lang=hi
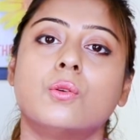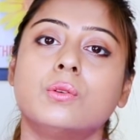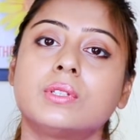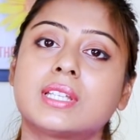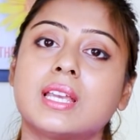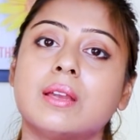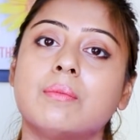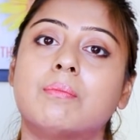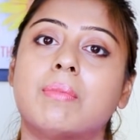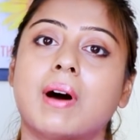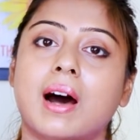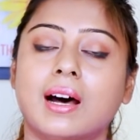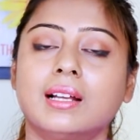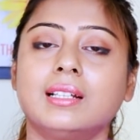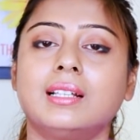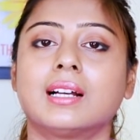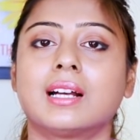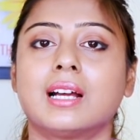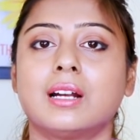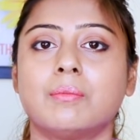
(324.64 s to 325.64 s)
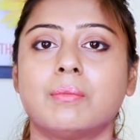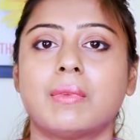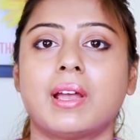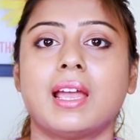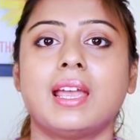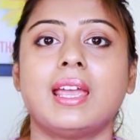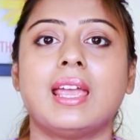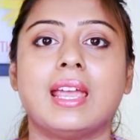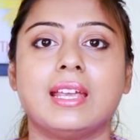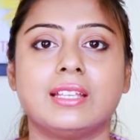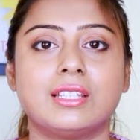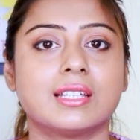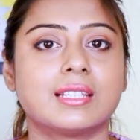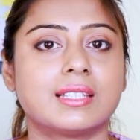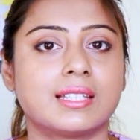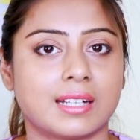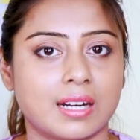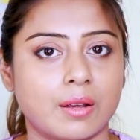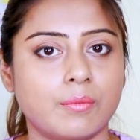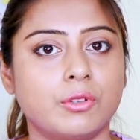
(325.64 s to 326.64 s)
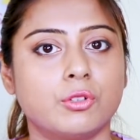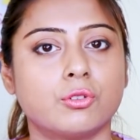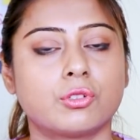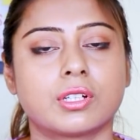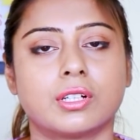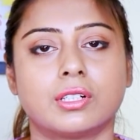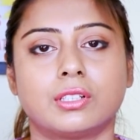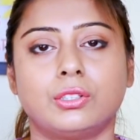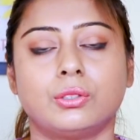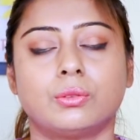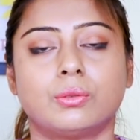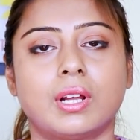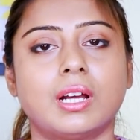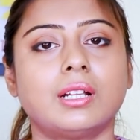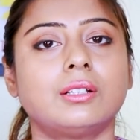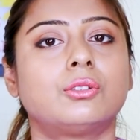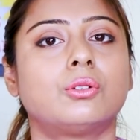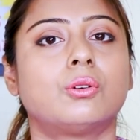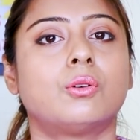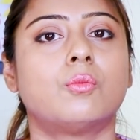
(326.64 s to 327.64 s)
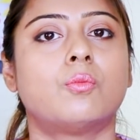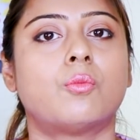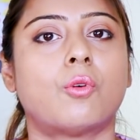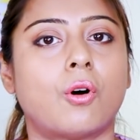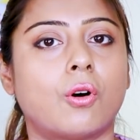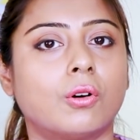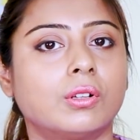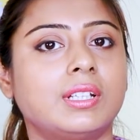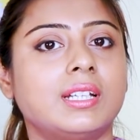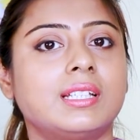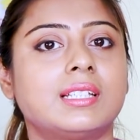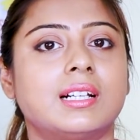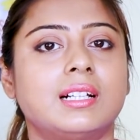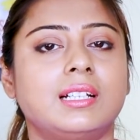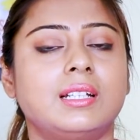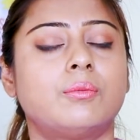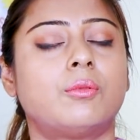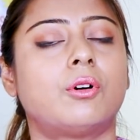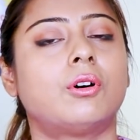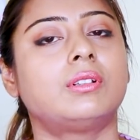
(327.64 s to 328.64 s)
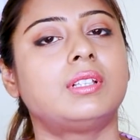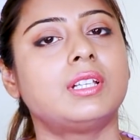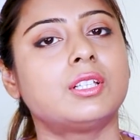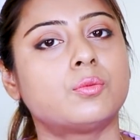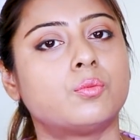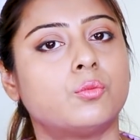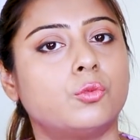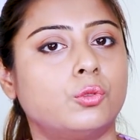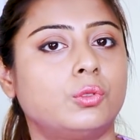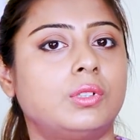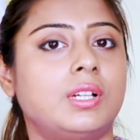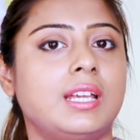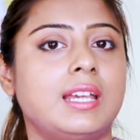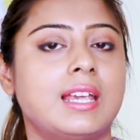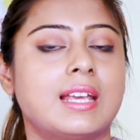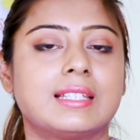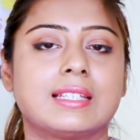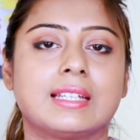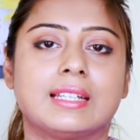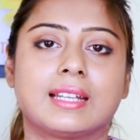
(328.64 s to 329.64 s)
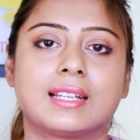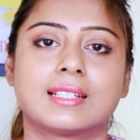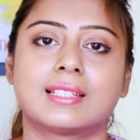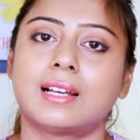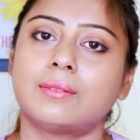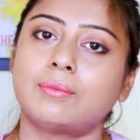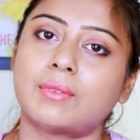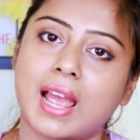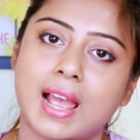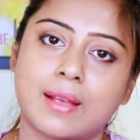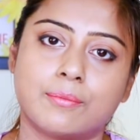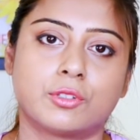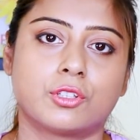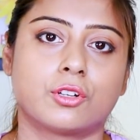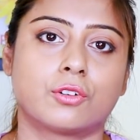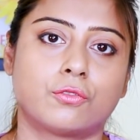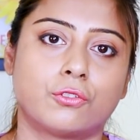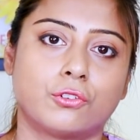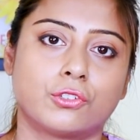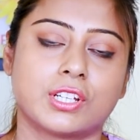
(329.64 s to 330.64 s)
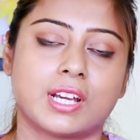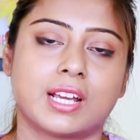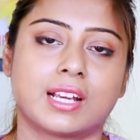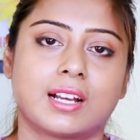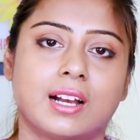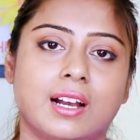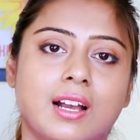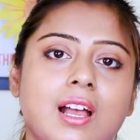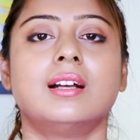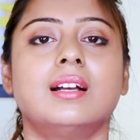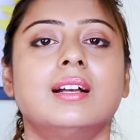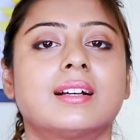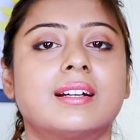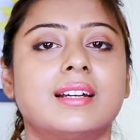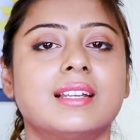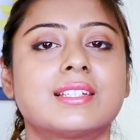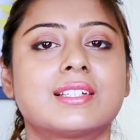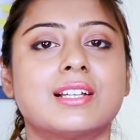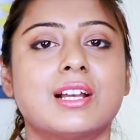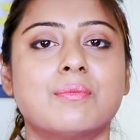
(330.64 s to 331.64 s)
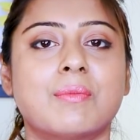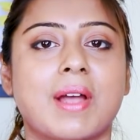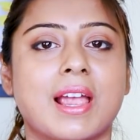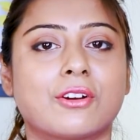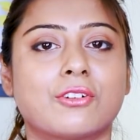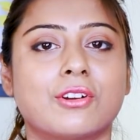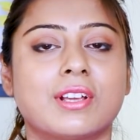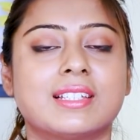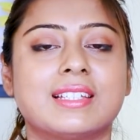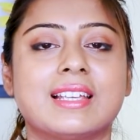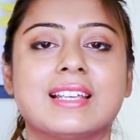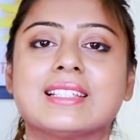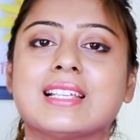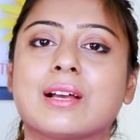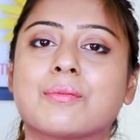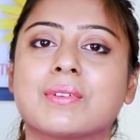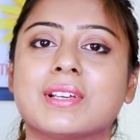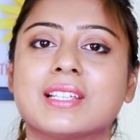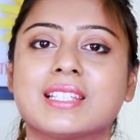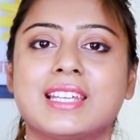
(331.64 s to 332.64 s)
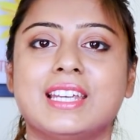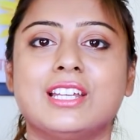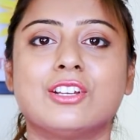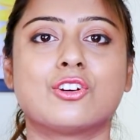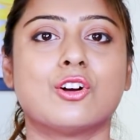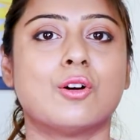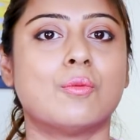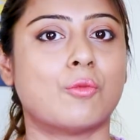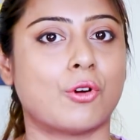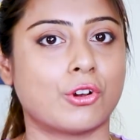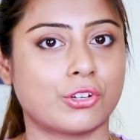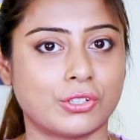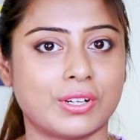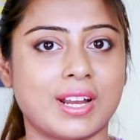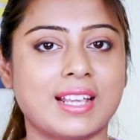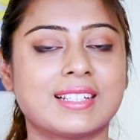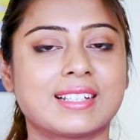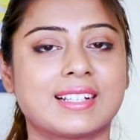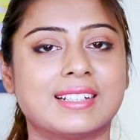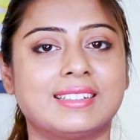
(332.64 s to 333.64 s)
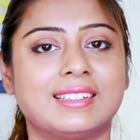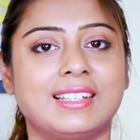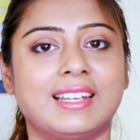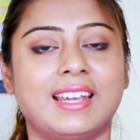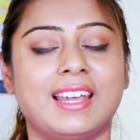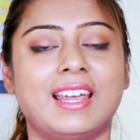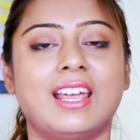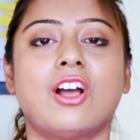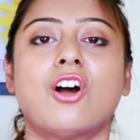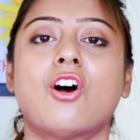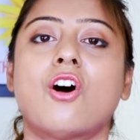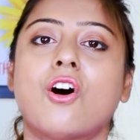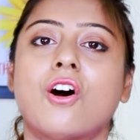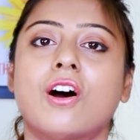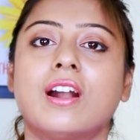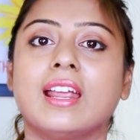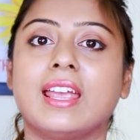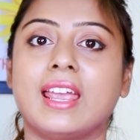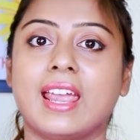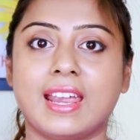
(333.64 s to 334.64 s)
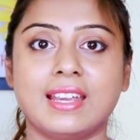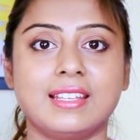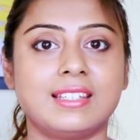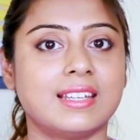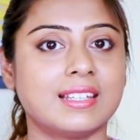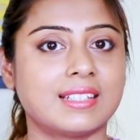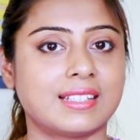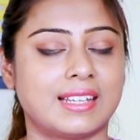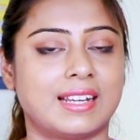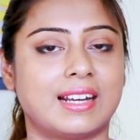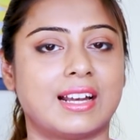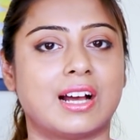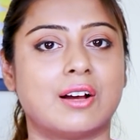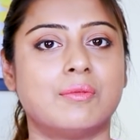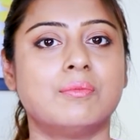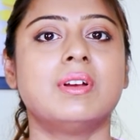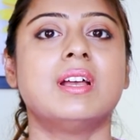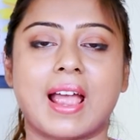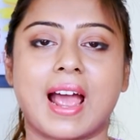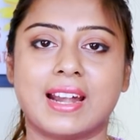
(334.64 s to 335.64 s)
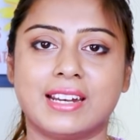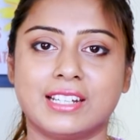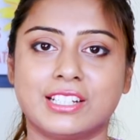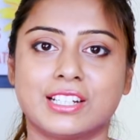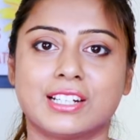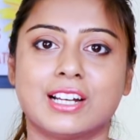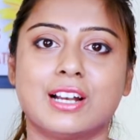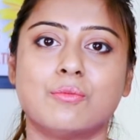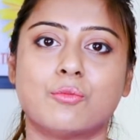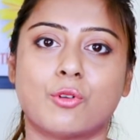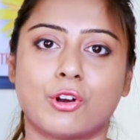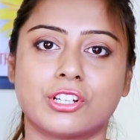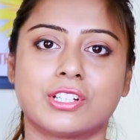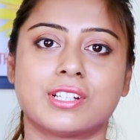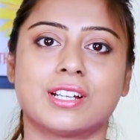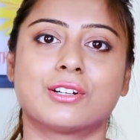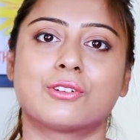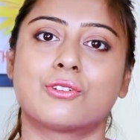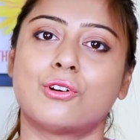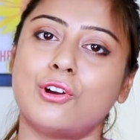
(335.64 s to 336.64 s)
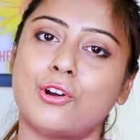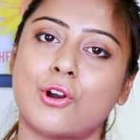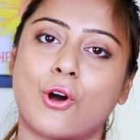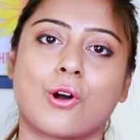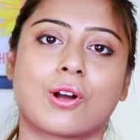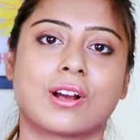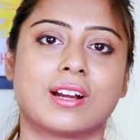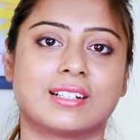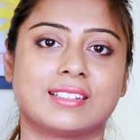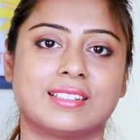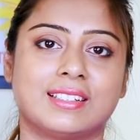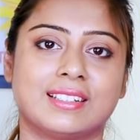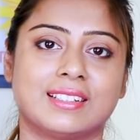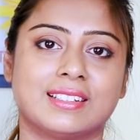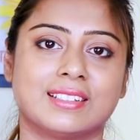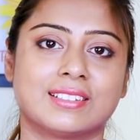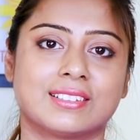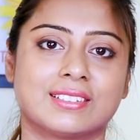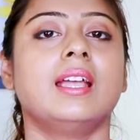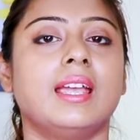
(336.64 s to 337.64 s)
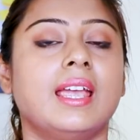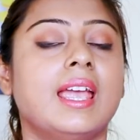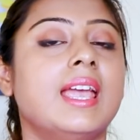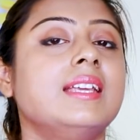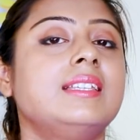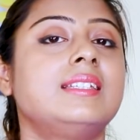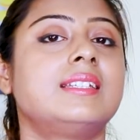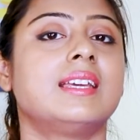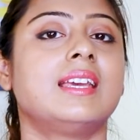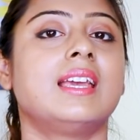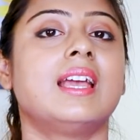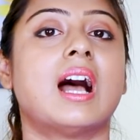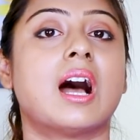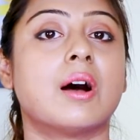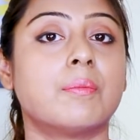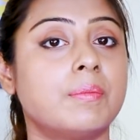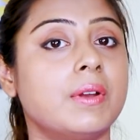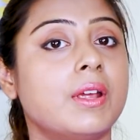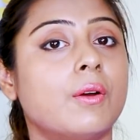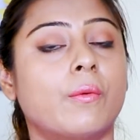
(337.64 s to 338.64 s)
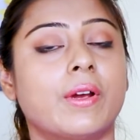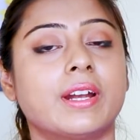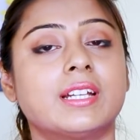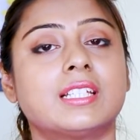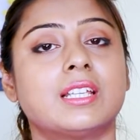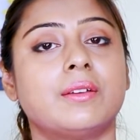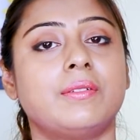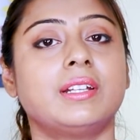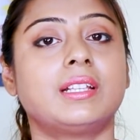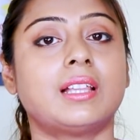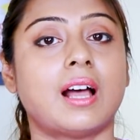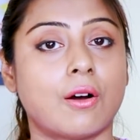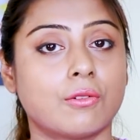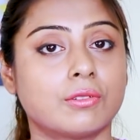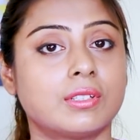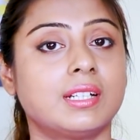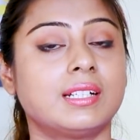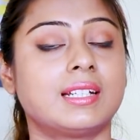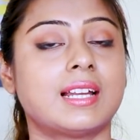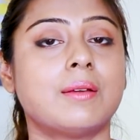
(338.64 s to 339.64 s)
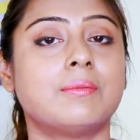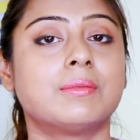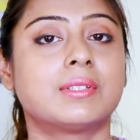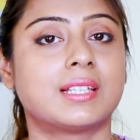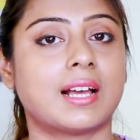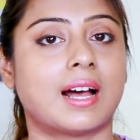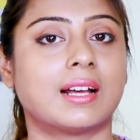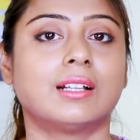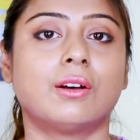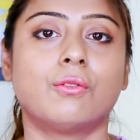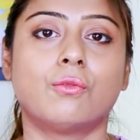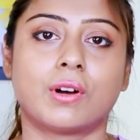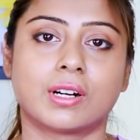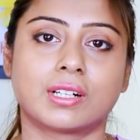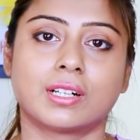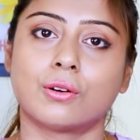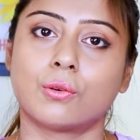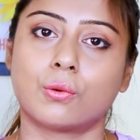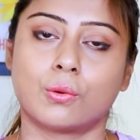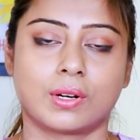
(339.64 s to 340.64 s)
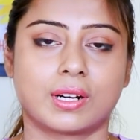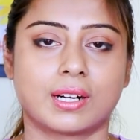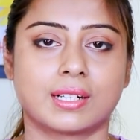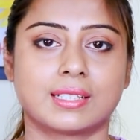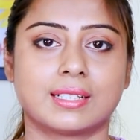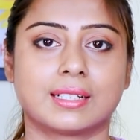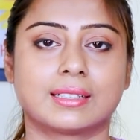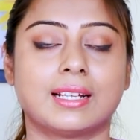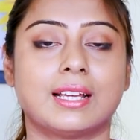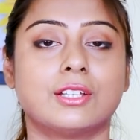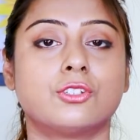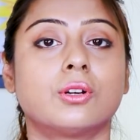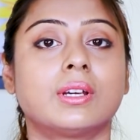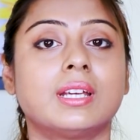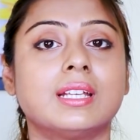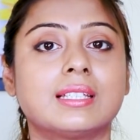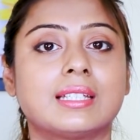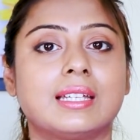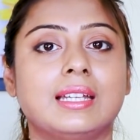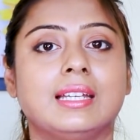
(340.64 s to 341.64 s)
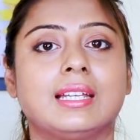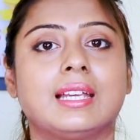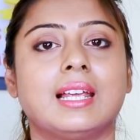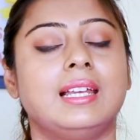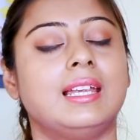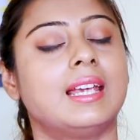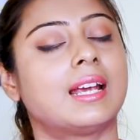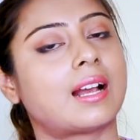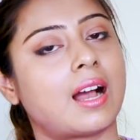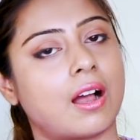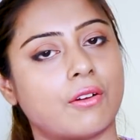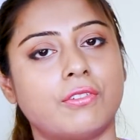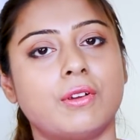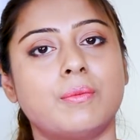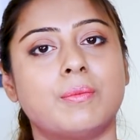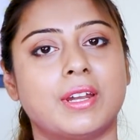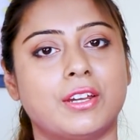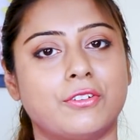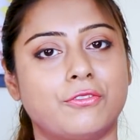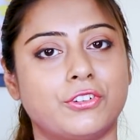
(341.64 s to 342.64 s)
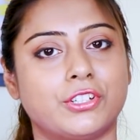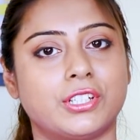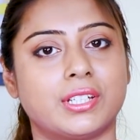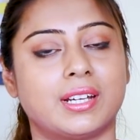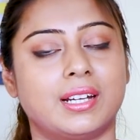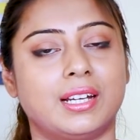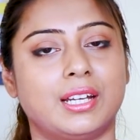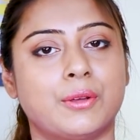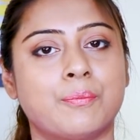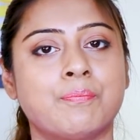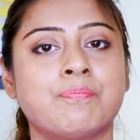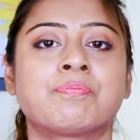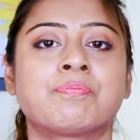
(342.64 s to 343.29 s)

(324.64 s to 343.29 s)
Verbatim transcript: उसके बाद अगर मैं एच एस सिरम यूज करती हूँ ना तो बहुत ही जल्दी बहुत ही स्मूथली ये स्किन के साथ एब्जॉर्व हो जाएगा क्रिस्टल माइक्रोसेंस आपकी स्किन को मॉइस्चराइज करते हैं और एच एस सिरम एडिशनल मॉइस्चर को लॉक करते हैं एच अपने वेट से भी थाउजेंड टाइम ज़्यादा वाटर होल्ड कर सकता है जो कि स्किन के लिए काफ़ी बेनिफिशियल है